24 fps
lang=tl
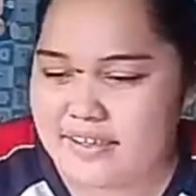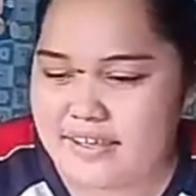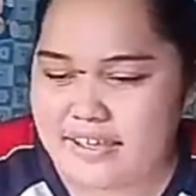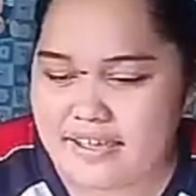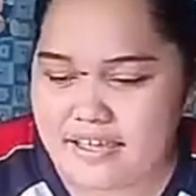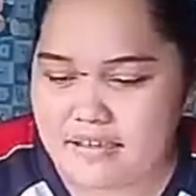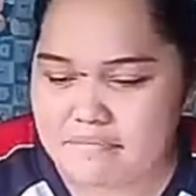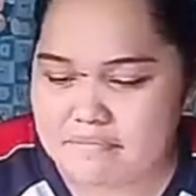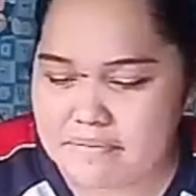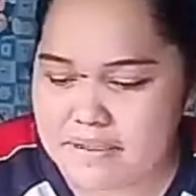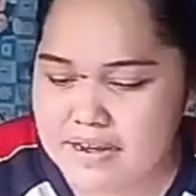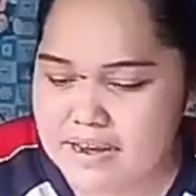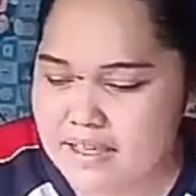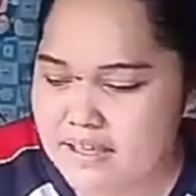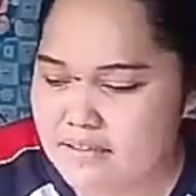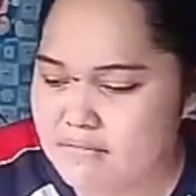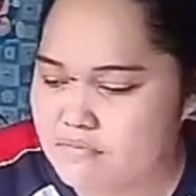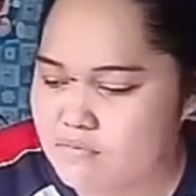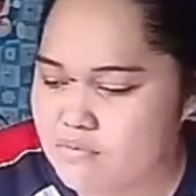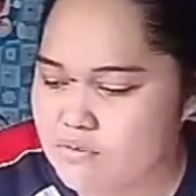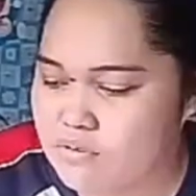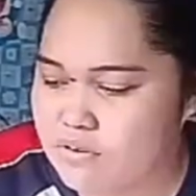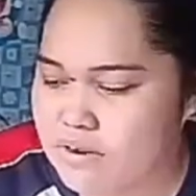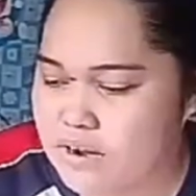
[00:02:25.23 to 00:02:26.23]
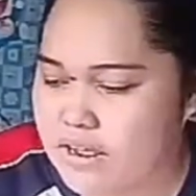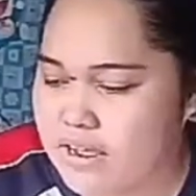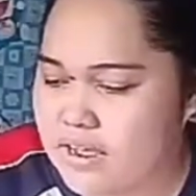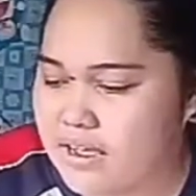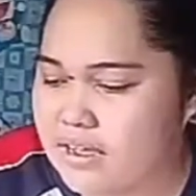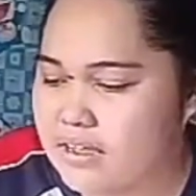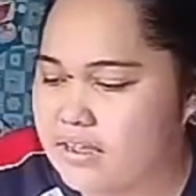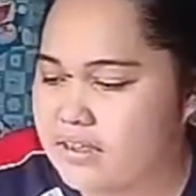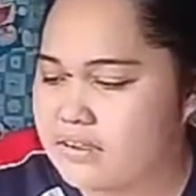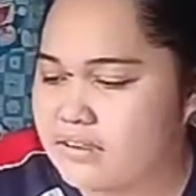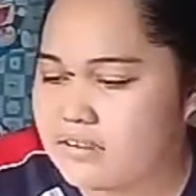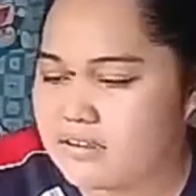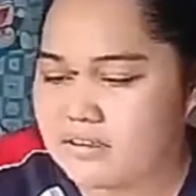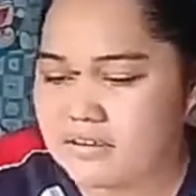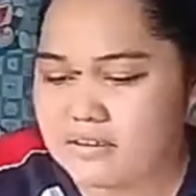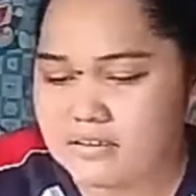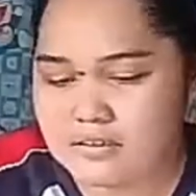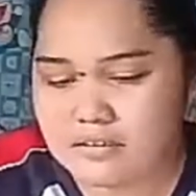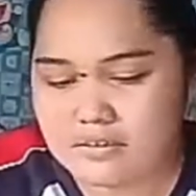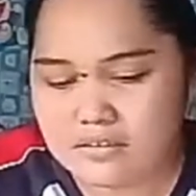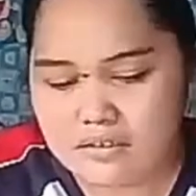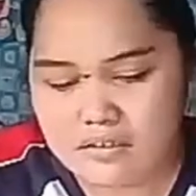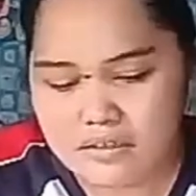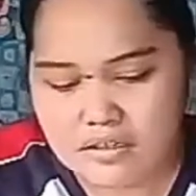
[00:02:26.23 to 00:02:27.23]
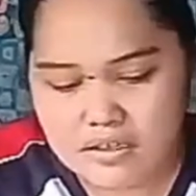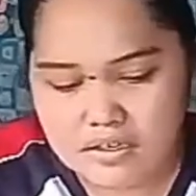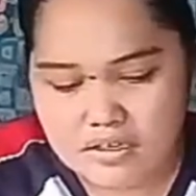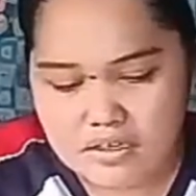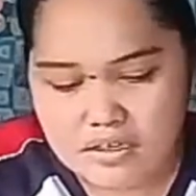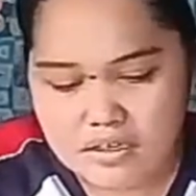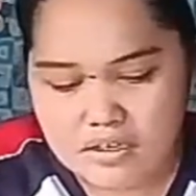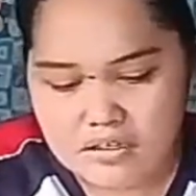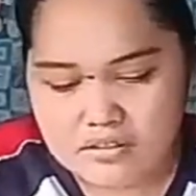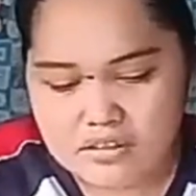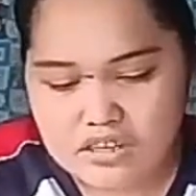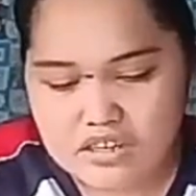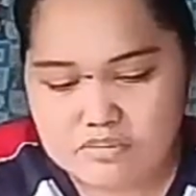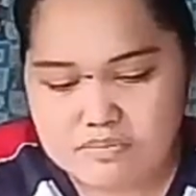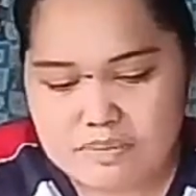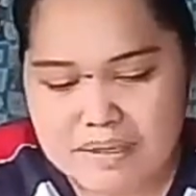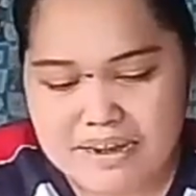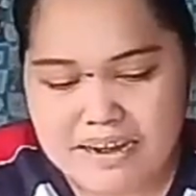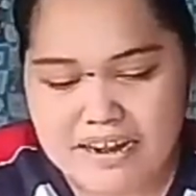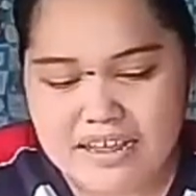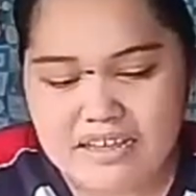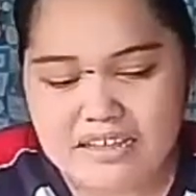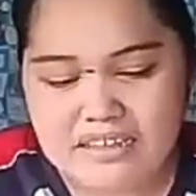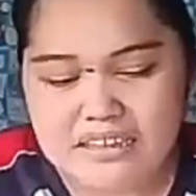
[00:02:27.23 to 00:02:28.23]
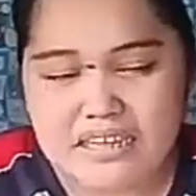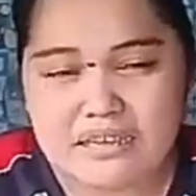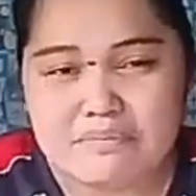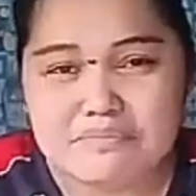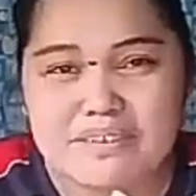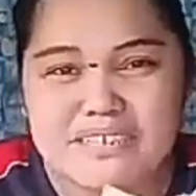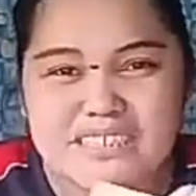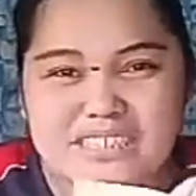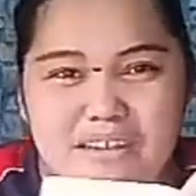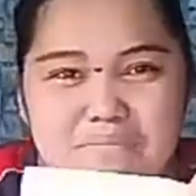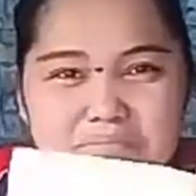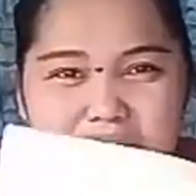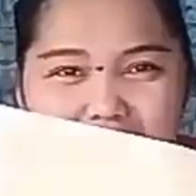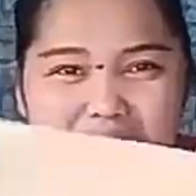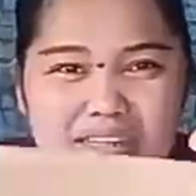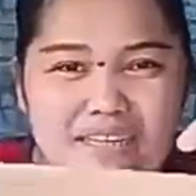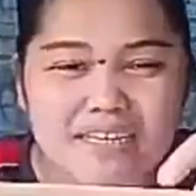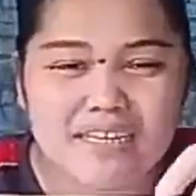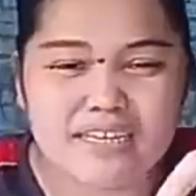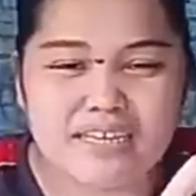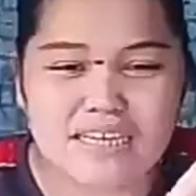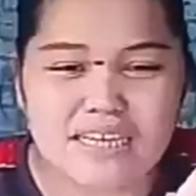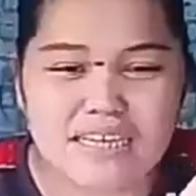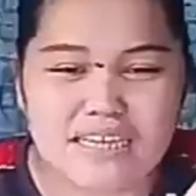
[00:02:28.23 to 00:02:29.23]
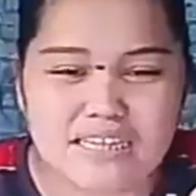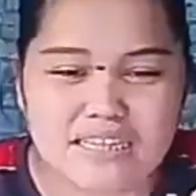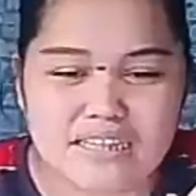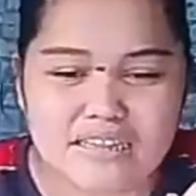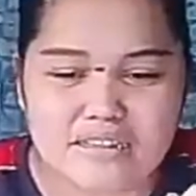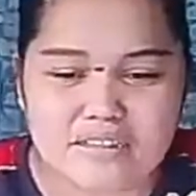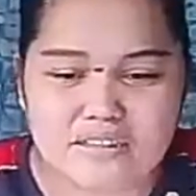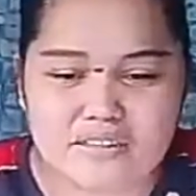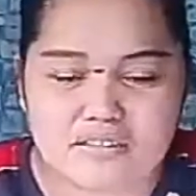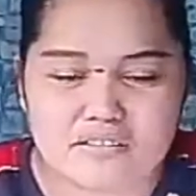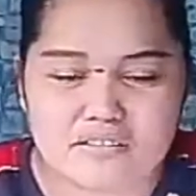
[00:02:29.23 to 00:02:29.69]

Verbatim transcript: Kaya pala ang mura. Tapos parang hindi pa siya madikit.